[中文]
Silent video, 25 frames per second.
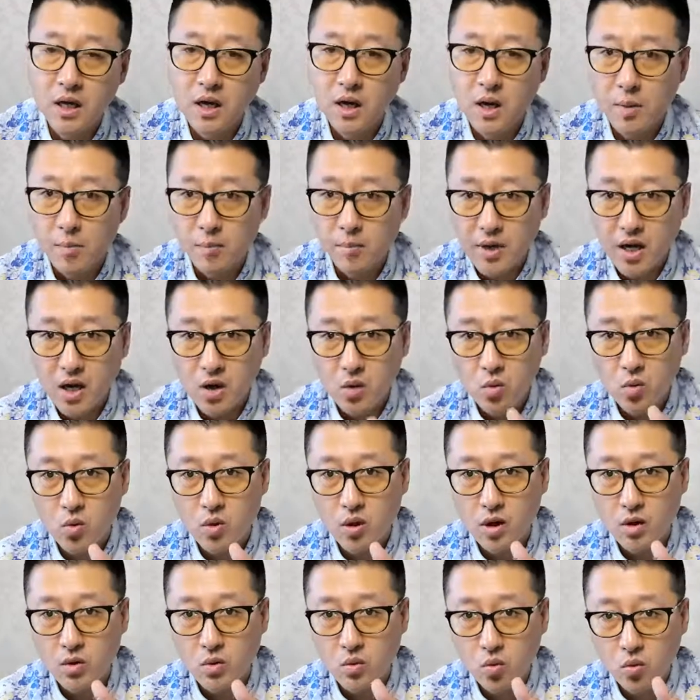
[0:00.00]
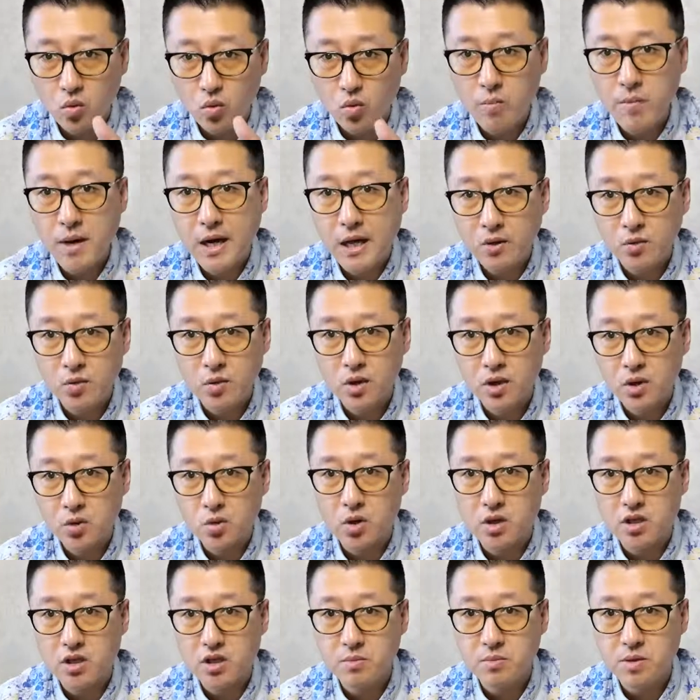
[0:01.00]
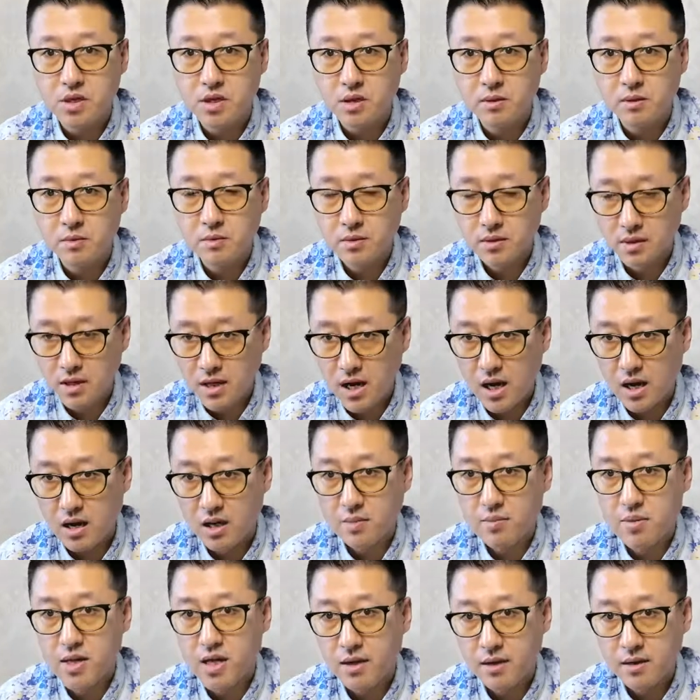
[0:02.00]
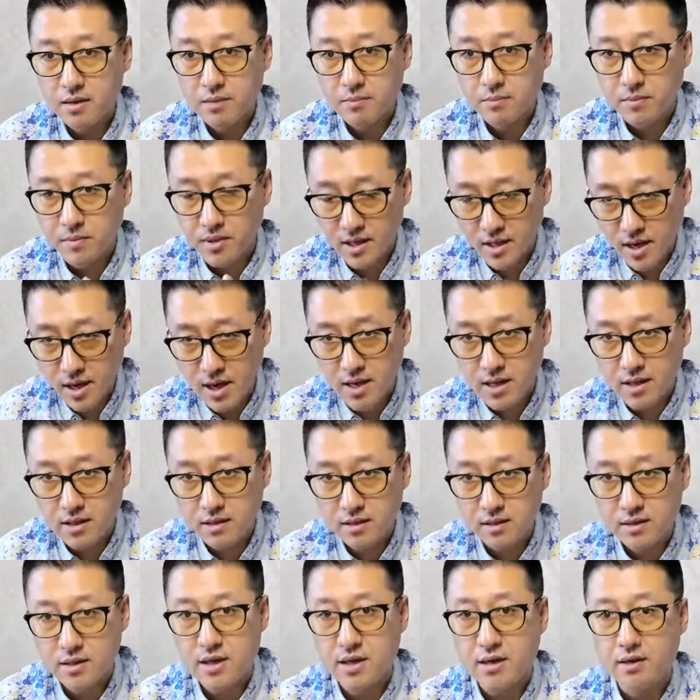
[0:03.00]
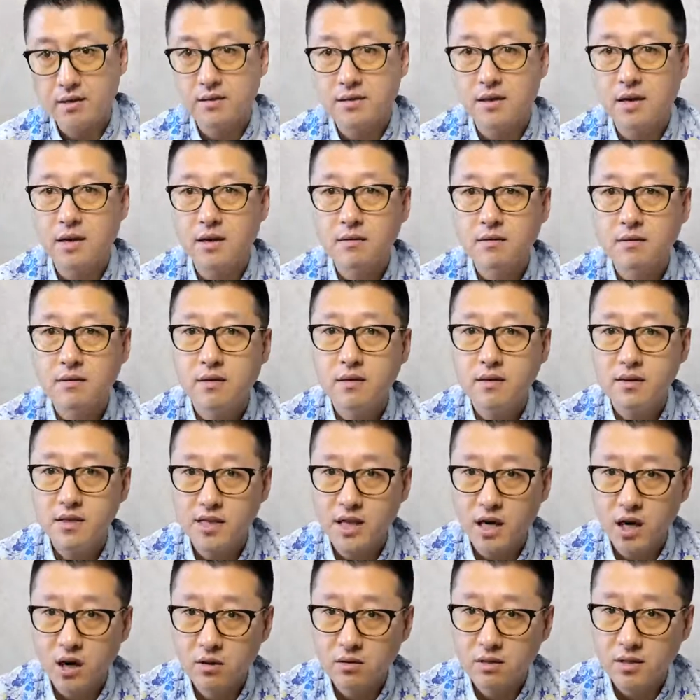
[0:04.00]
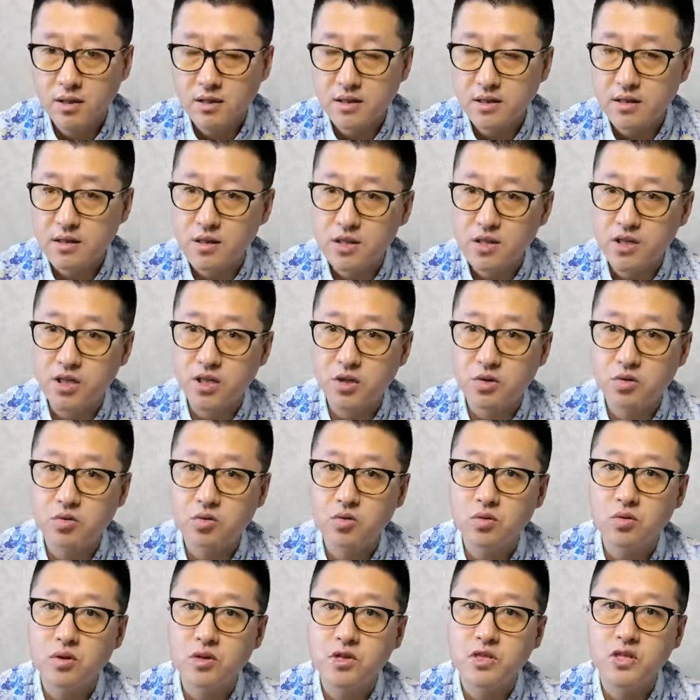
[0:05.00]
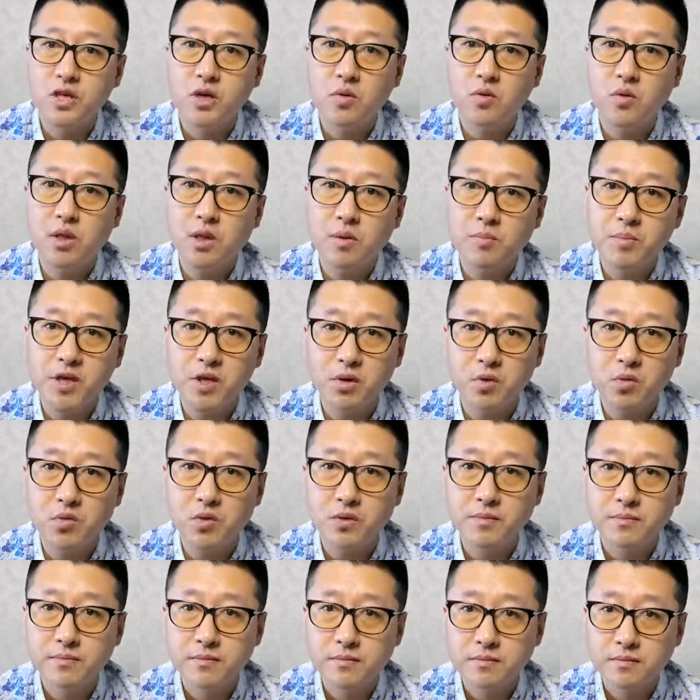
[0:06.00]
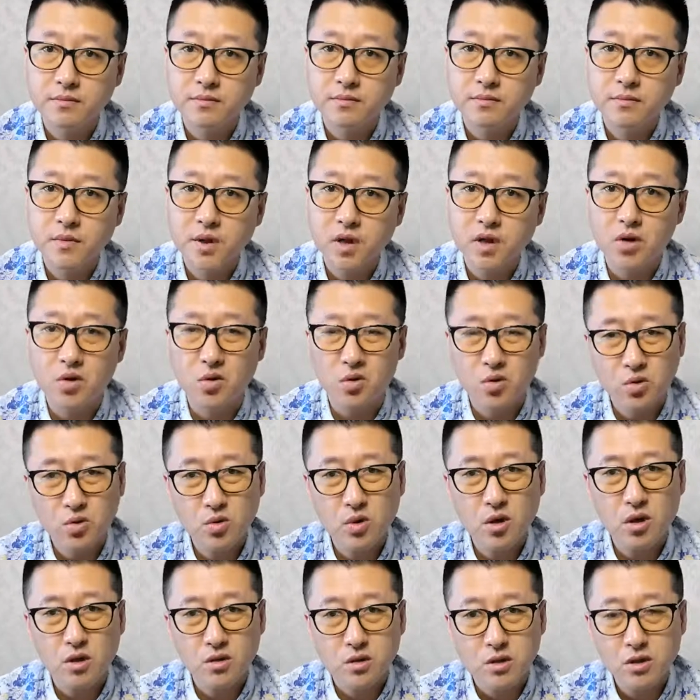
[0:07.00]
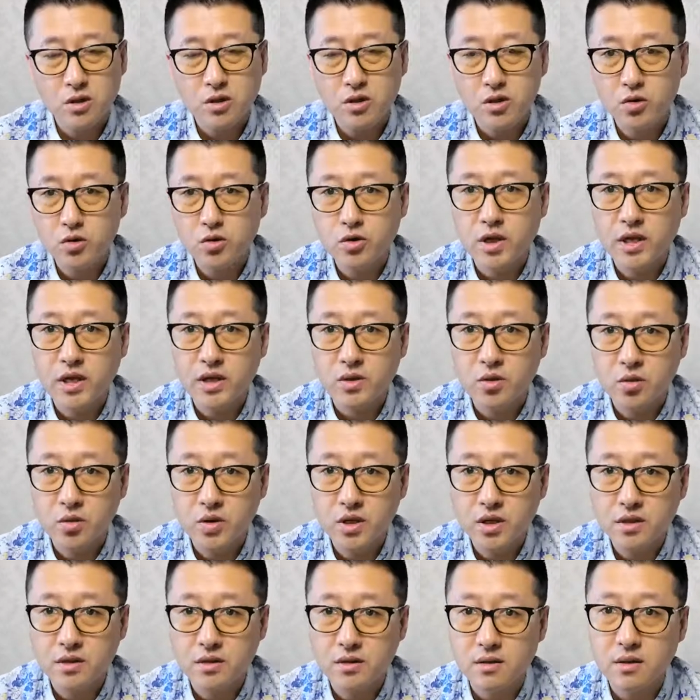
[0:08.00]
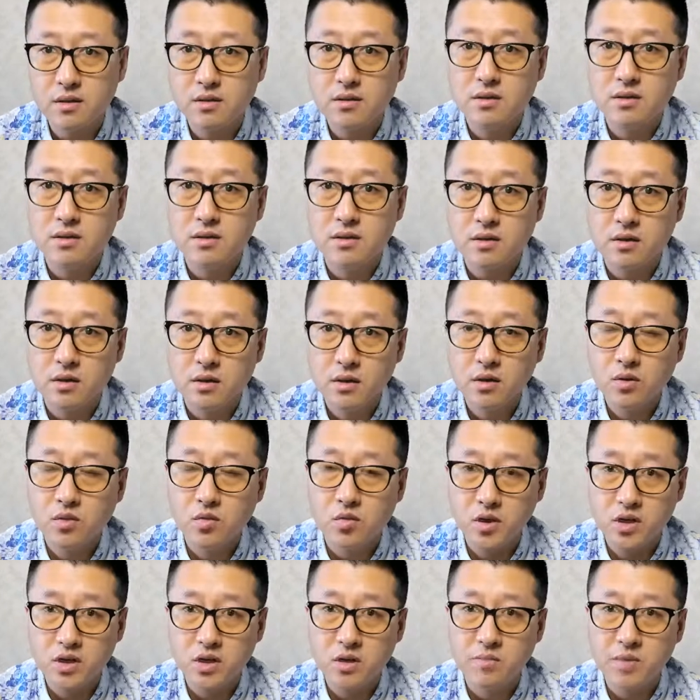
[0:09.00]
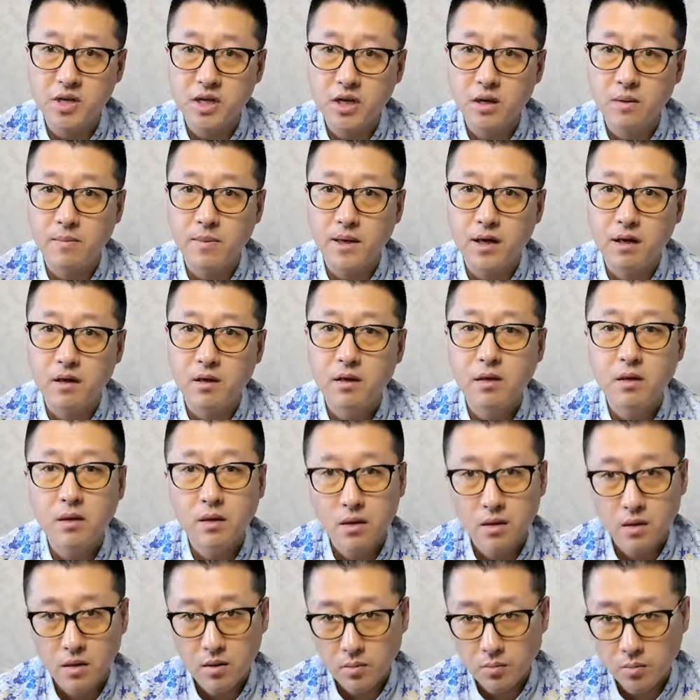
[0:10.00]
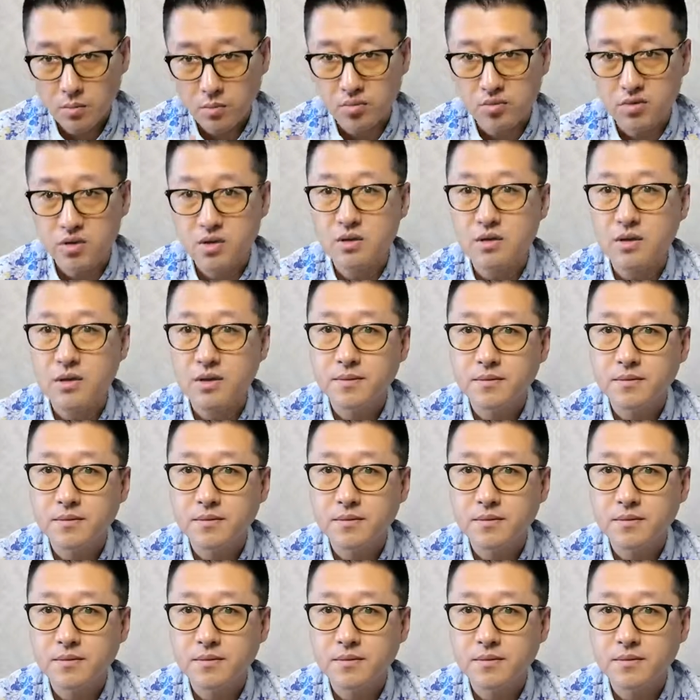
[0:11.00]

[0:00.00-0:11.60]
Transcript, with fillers: 把我五百多个短视频看个遍。看一个点个赞，然后呢写出相关的评论。有人说：“老师，你又来推你的自己的短视频了吧？”不是的，